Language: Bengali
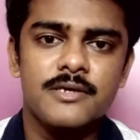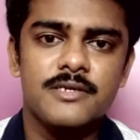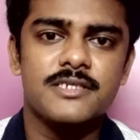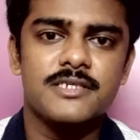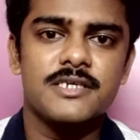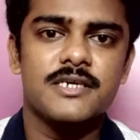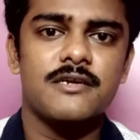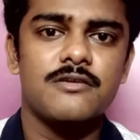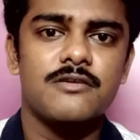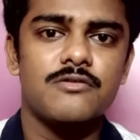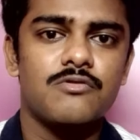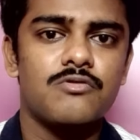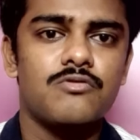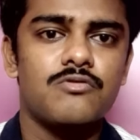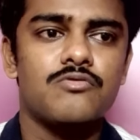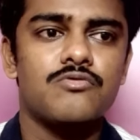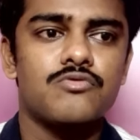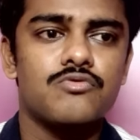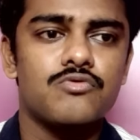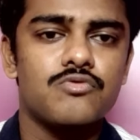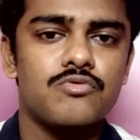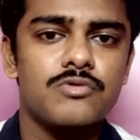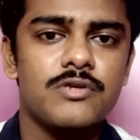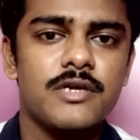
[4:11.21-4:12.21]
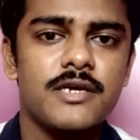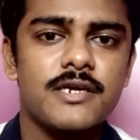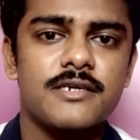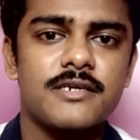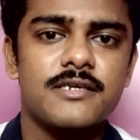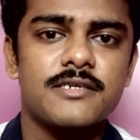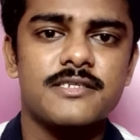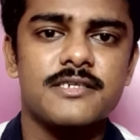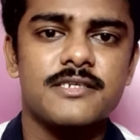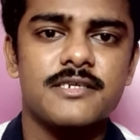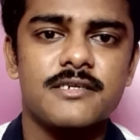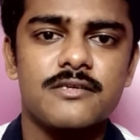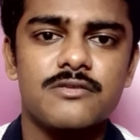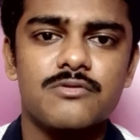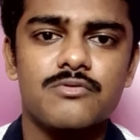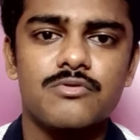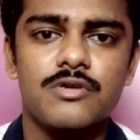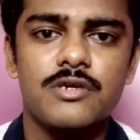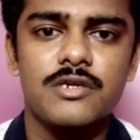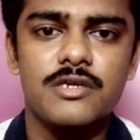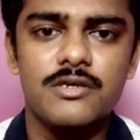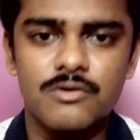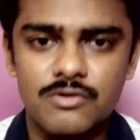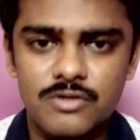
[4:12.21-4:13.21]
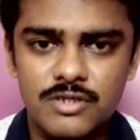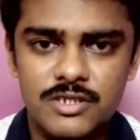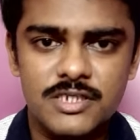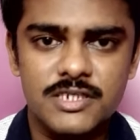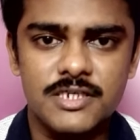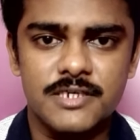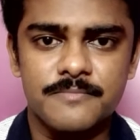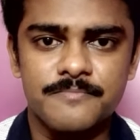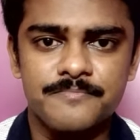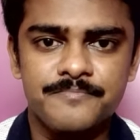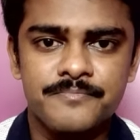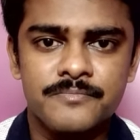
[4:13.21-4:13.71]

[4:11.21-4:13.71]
যেখানে ধরুন নতুন একটা সিটি তৈরি হচ্ছে